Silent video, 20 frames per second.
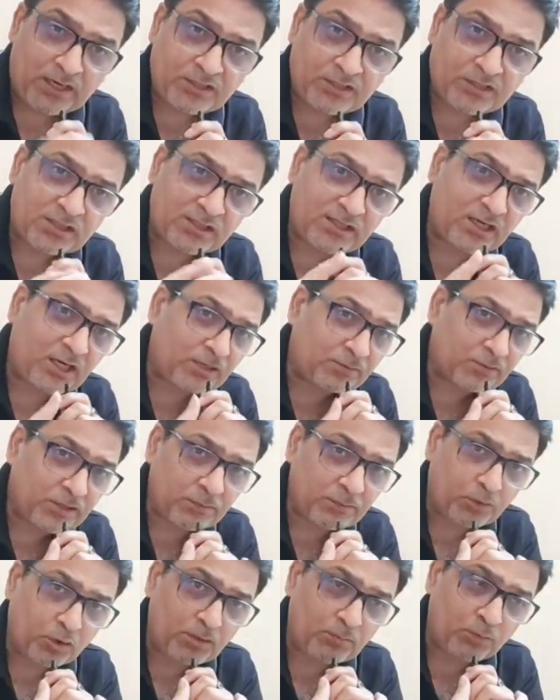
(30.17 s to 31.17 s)
आगे चल के हार्ट की
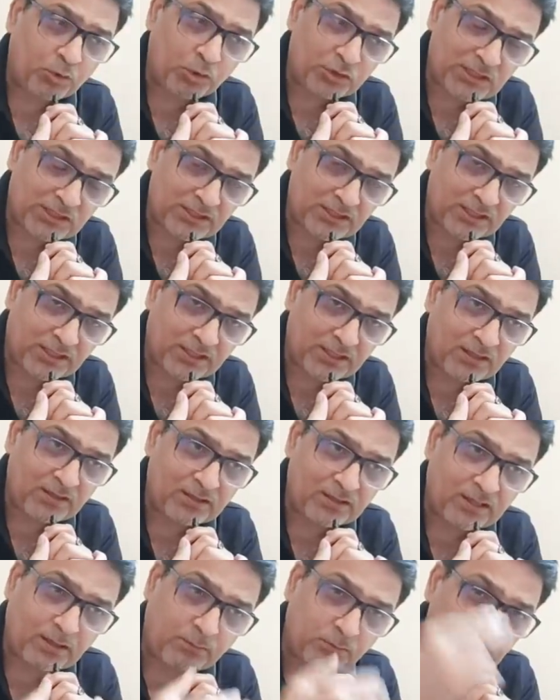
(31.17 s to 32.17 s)
प्रॉब्लम हो सकती है क्या
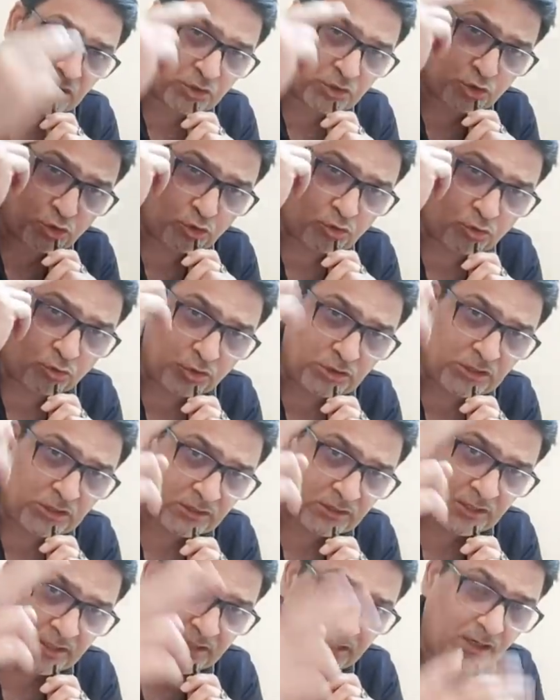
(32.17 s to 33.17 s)
क्या मुझे स्ट्रोक हो
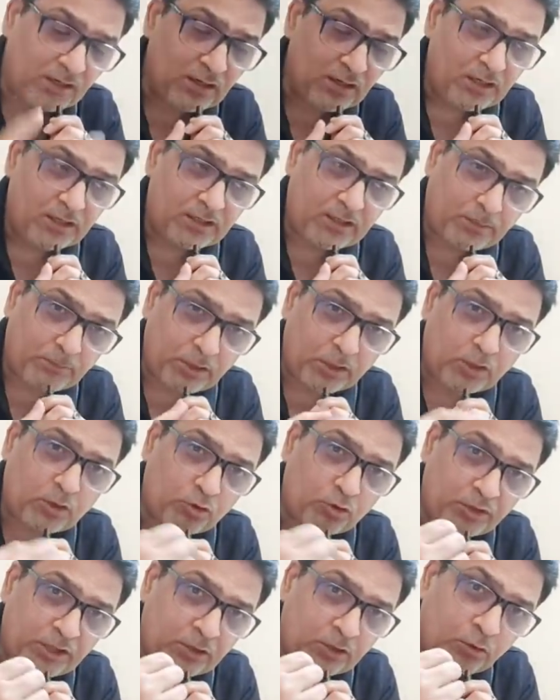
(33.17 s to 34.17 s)
सकता है क्या क्या ब्लड
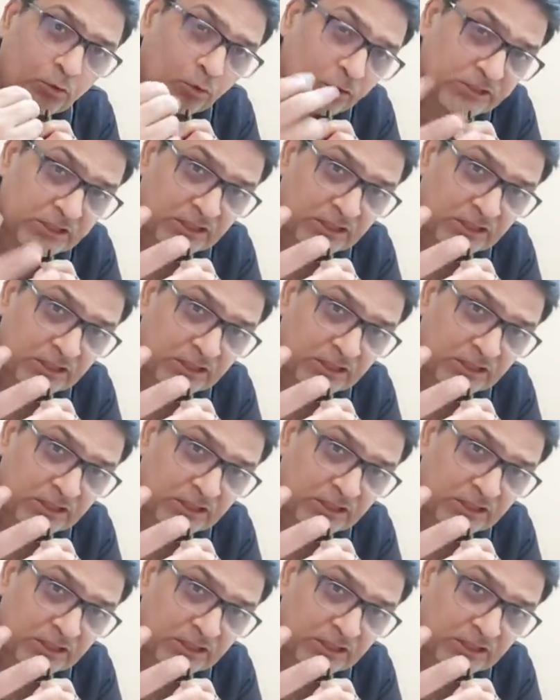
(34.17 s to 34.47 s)
क्लोटिंग हो